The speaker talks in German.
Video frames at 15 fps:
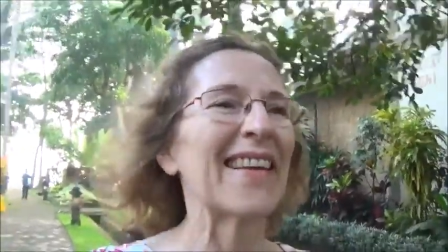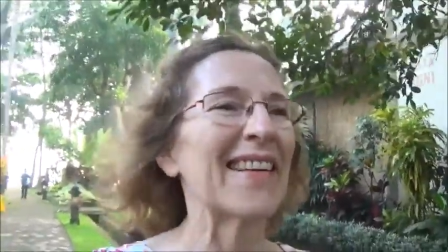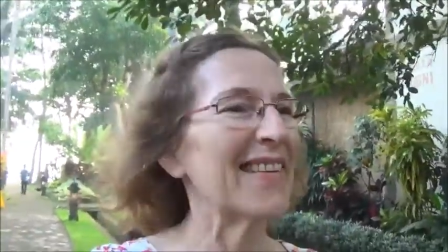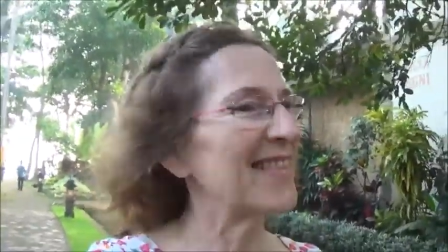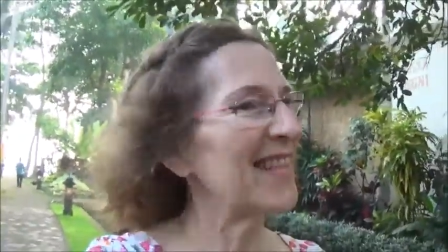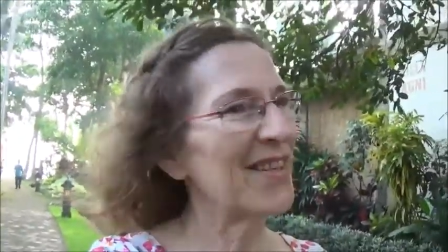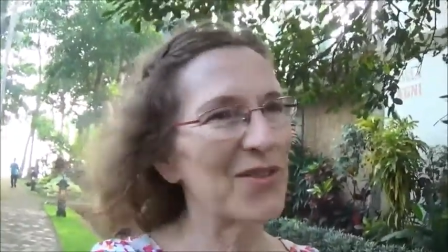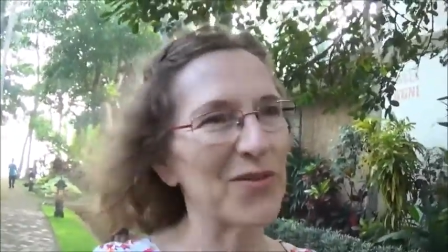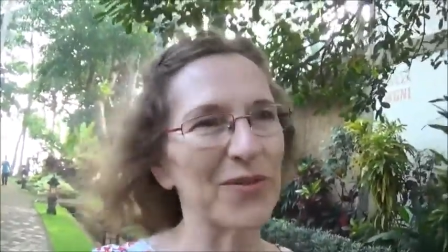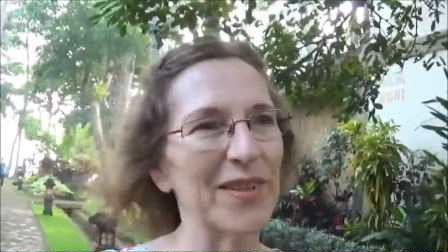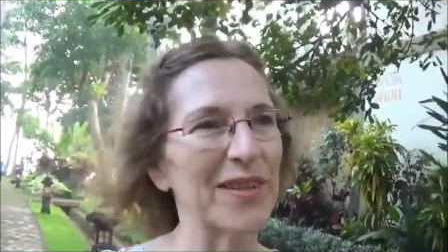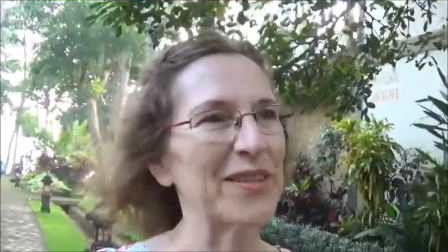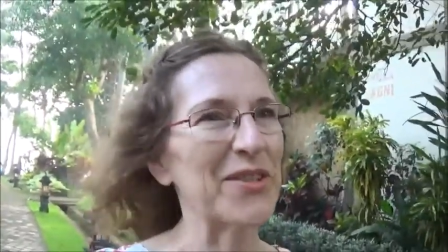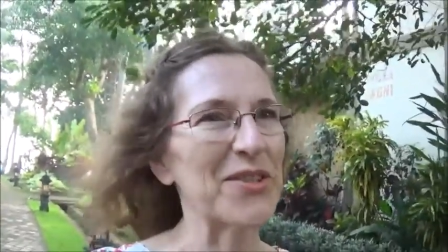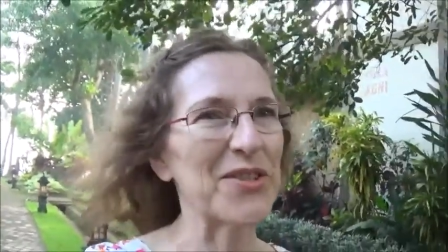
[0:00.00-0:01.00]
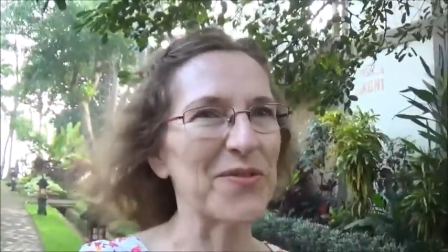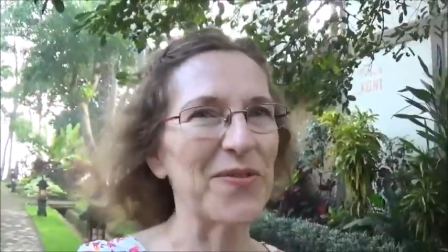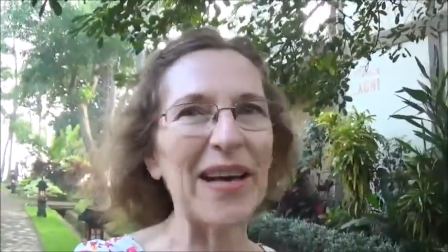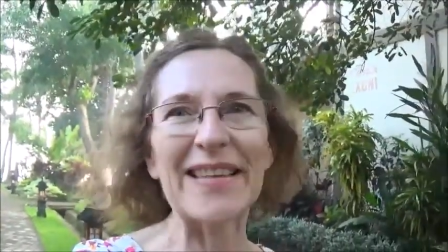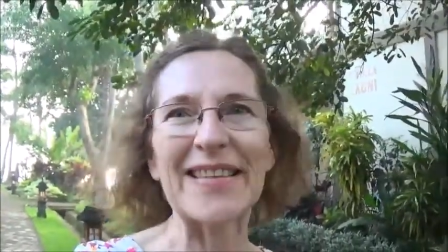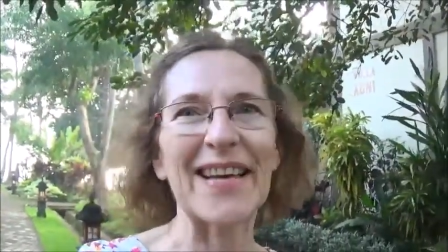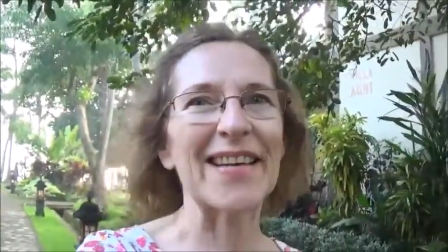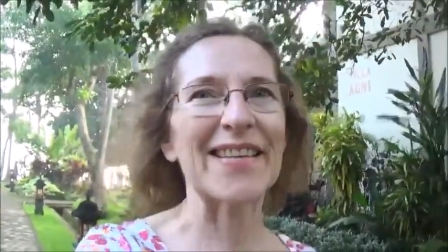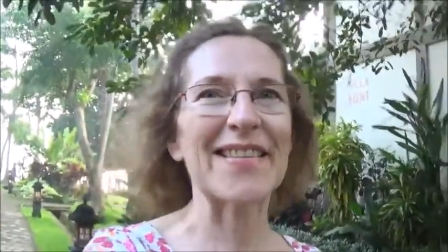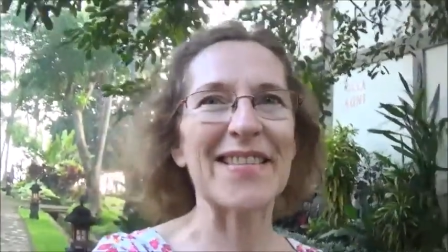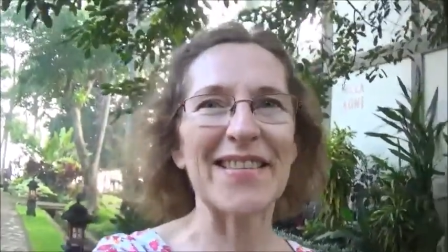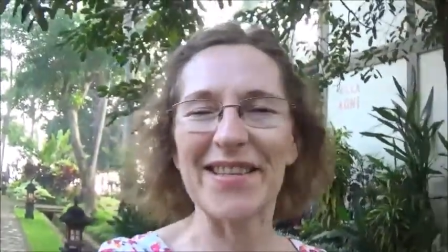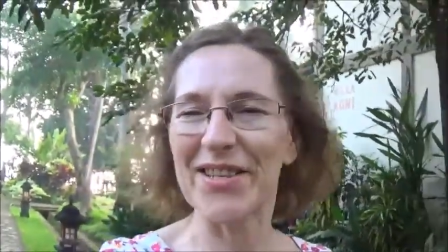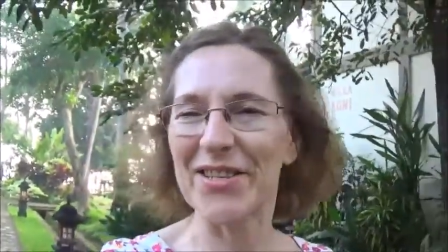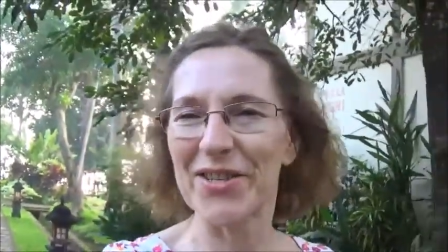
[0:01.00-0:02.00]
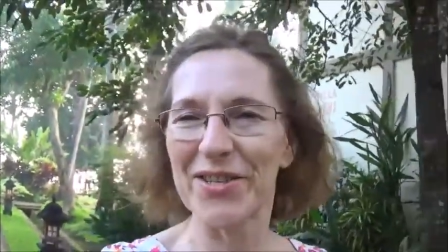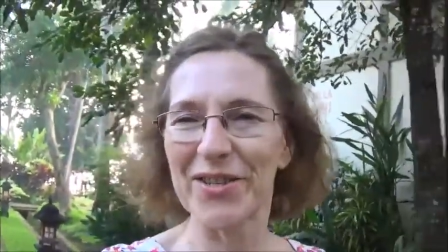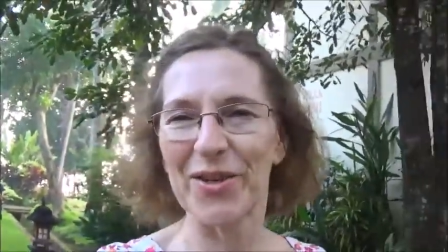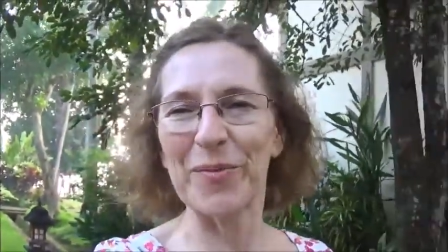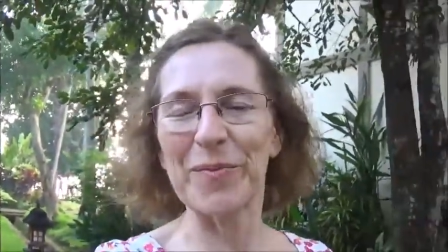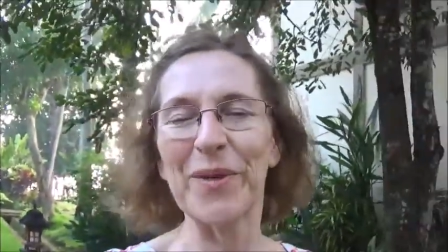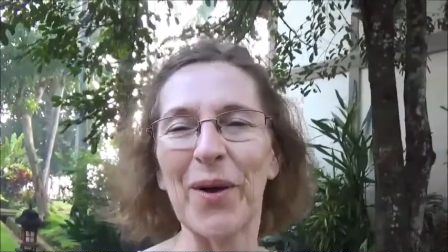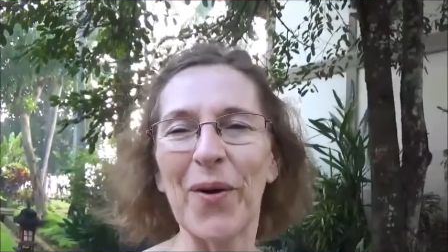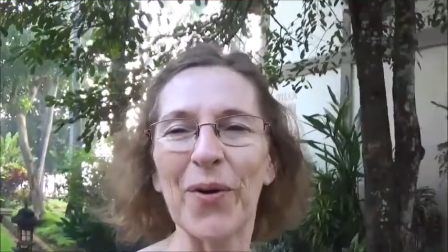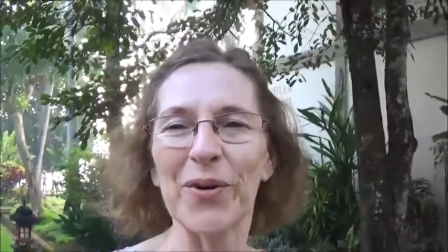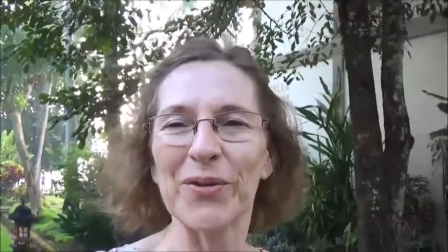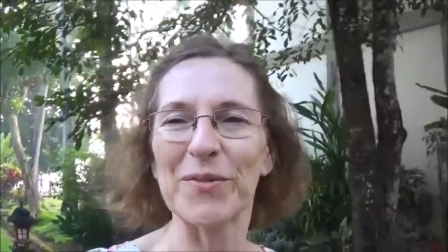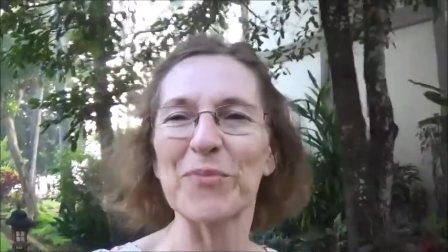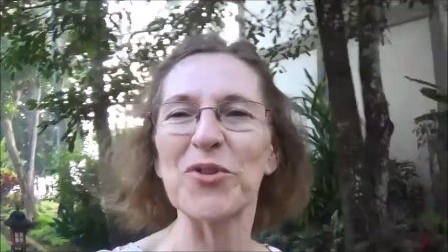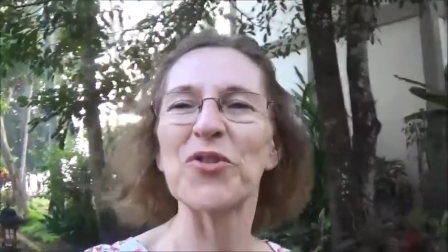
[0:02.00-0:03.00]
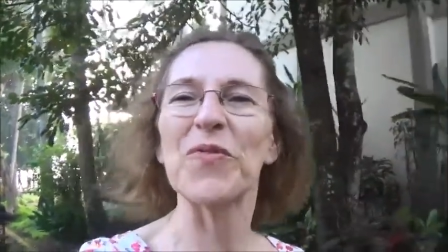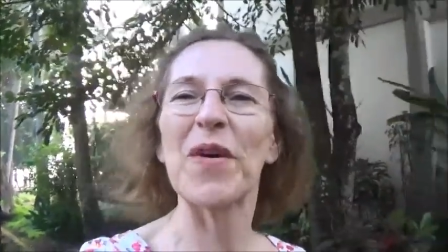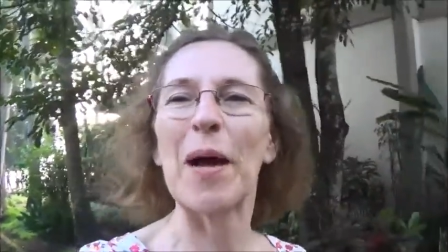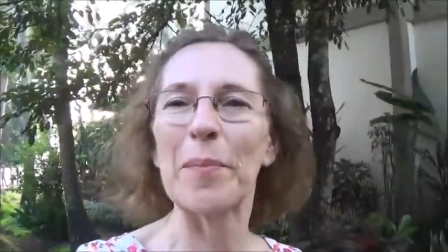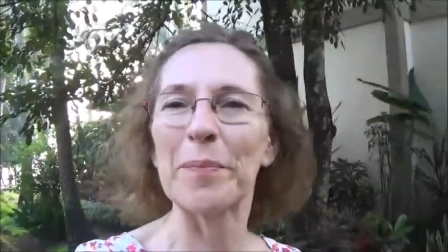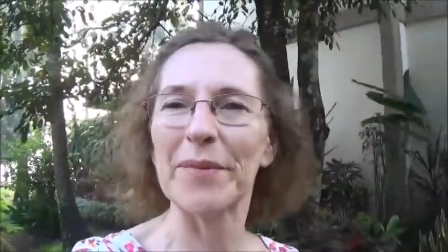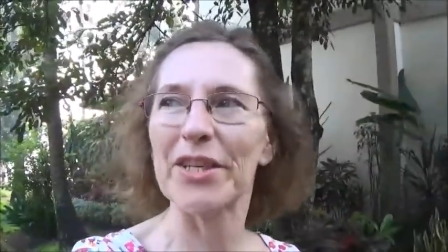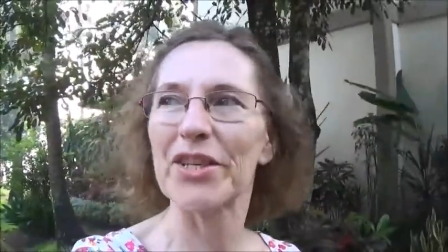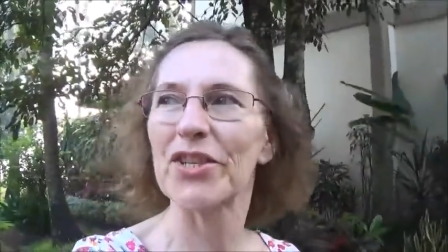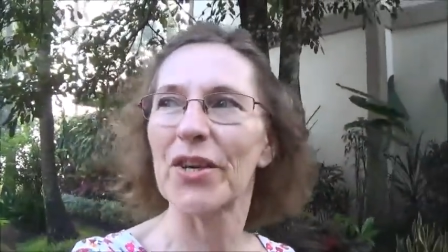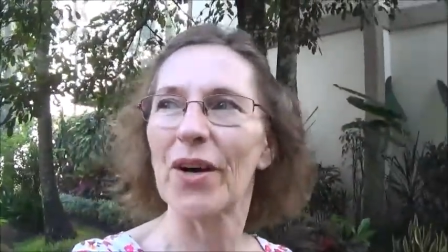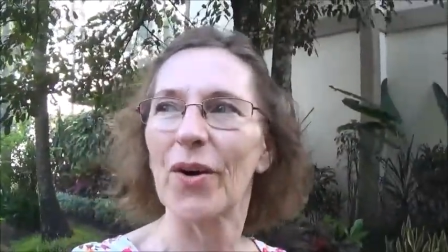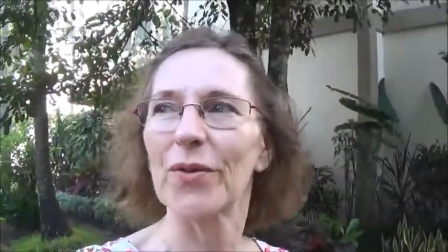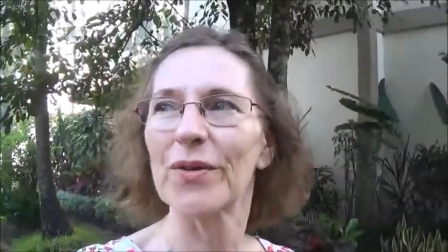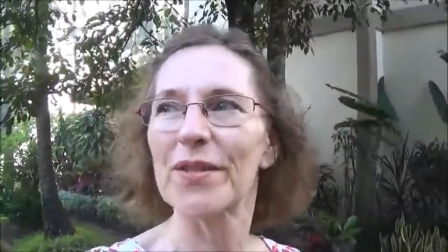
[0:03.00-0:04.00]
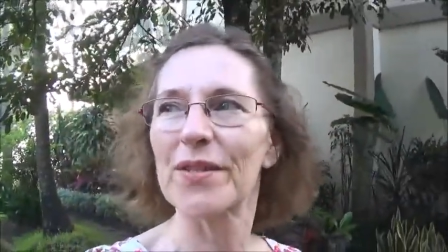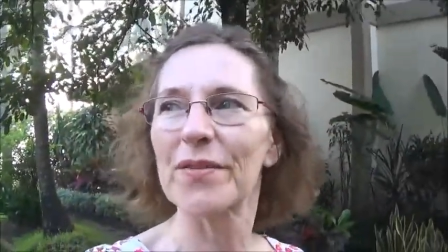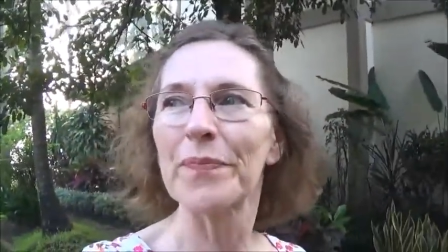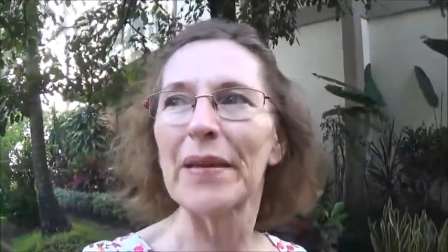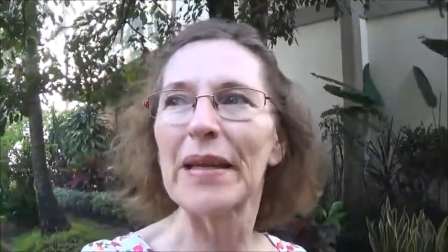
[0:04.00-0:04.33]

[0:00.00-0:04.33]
Ist also wirklich fantastisch, kommen wir auch aus dem Schwärmen nicht raus.